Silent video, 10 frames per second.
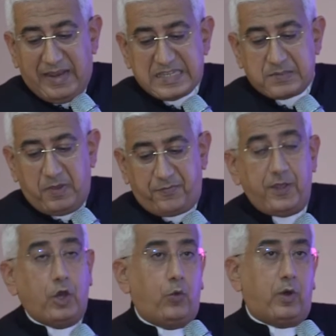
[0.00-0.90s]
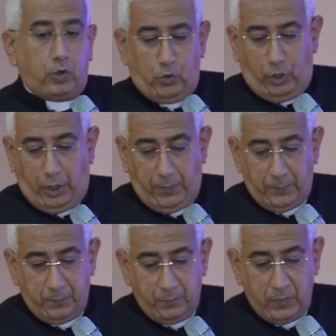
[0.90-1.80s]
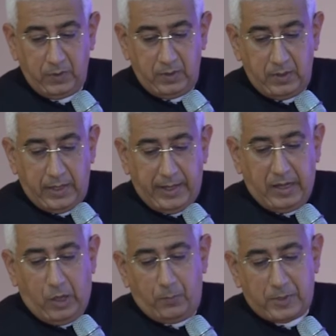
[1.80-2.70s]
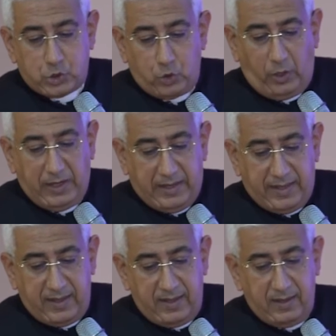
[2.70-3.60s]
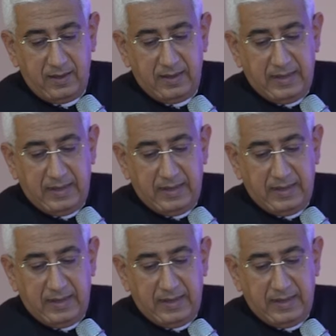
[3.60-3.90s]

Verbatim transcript: الأسمى فيه هو الروح إنه مشروع إلهي